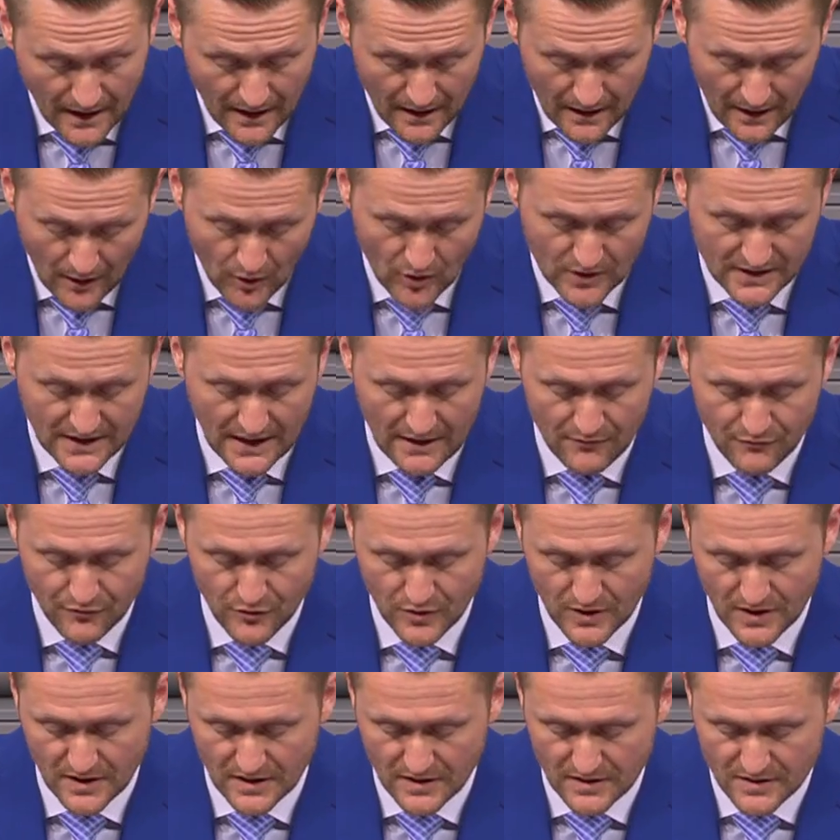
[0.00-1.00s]
auch
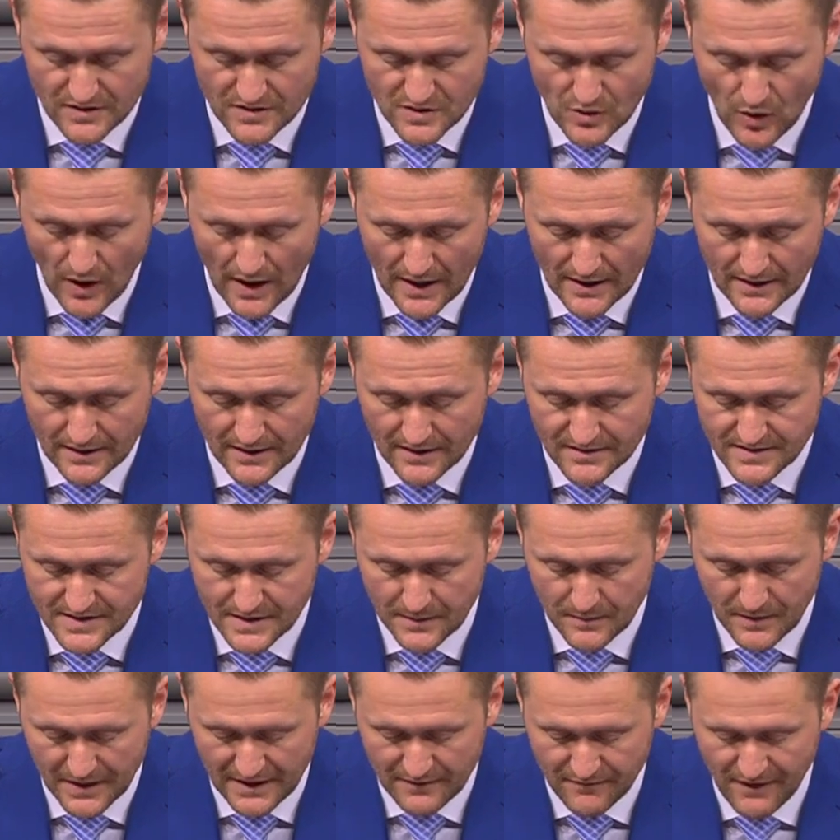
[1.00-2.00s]
dafür sorgen, dass
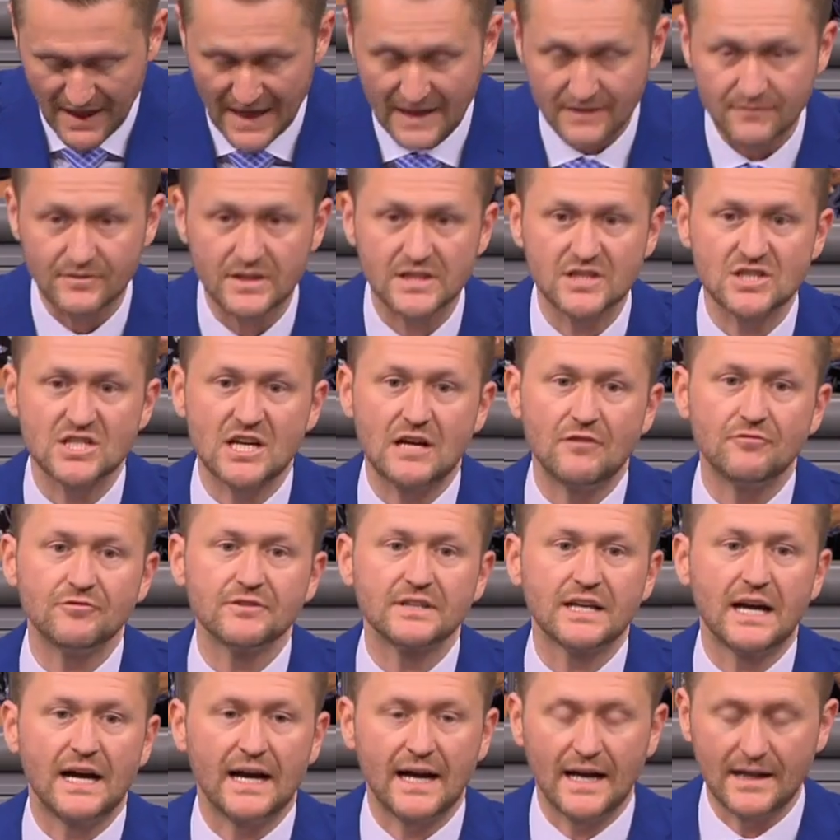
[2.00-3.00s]
die
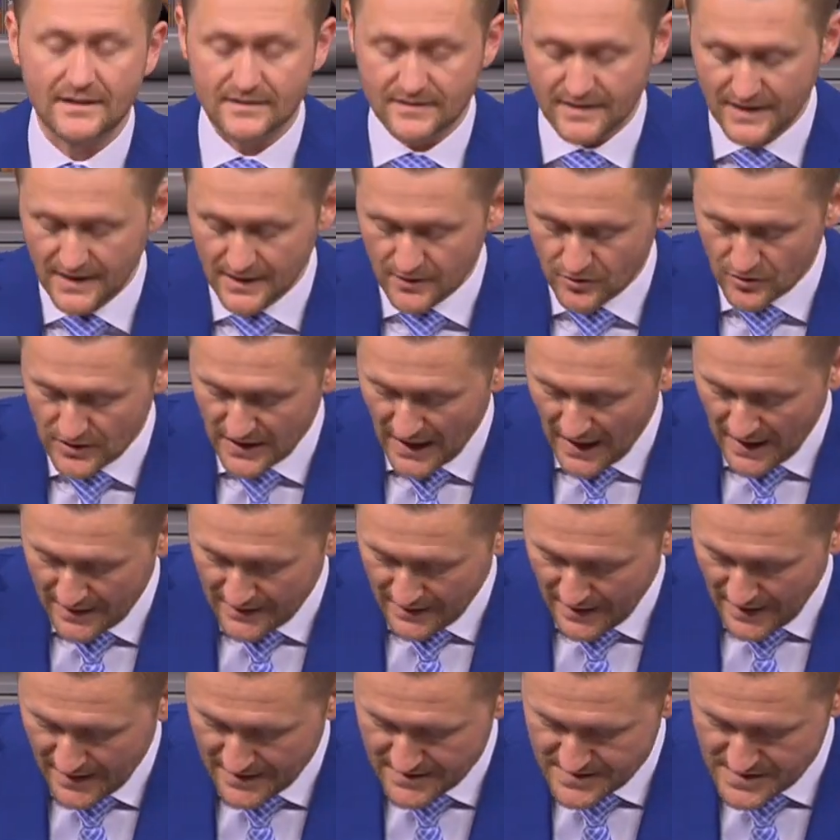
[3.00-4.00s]
Privatwirtschaft Garantien und
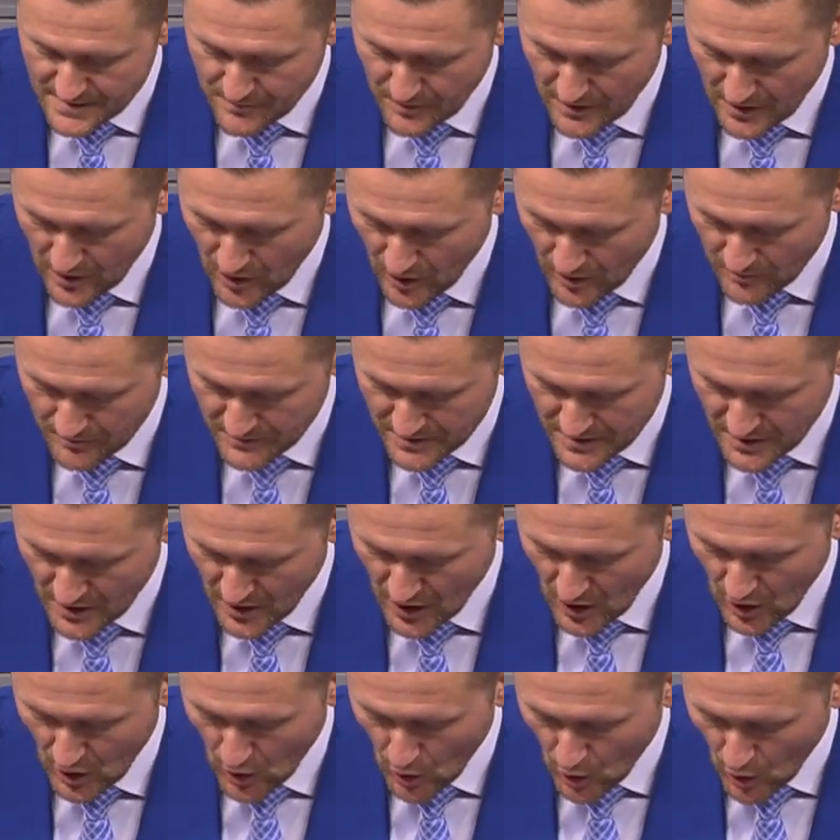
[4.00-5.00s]
Anreize bekommt,
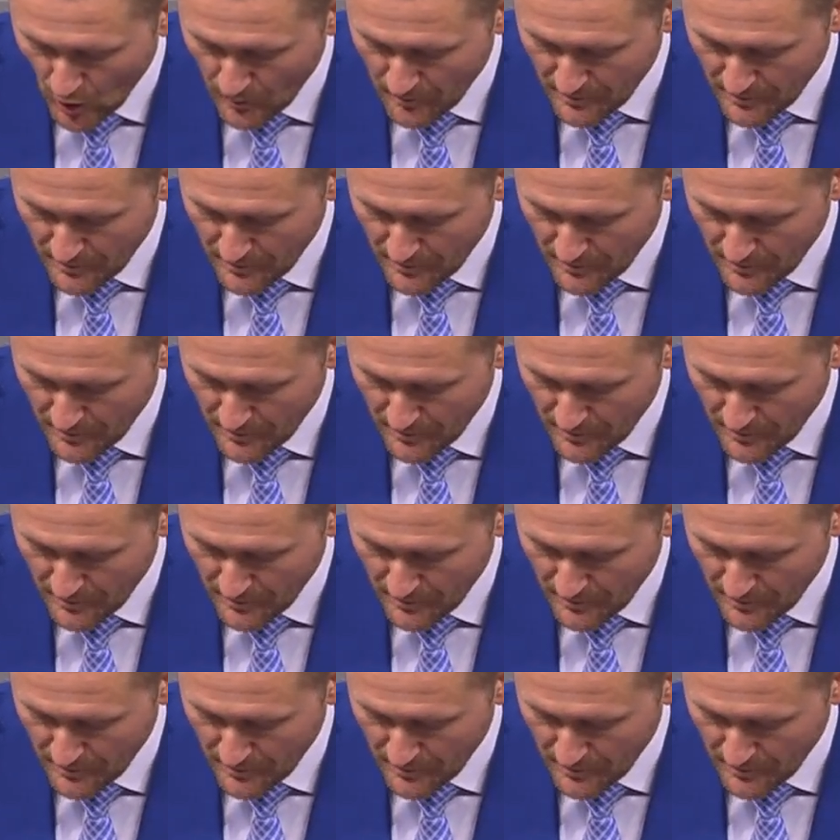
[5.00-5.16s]
um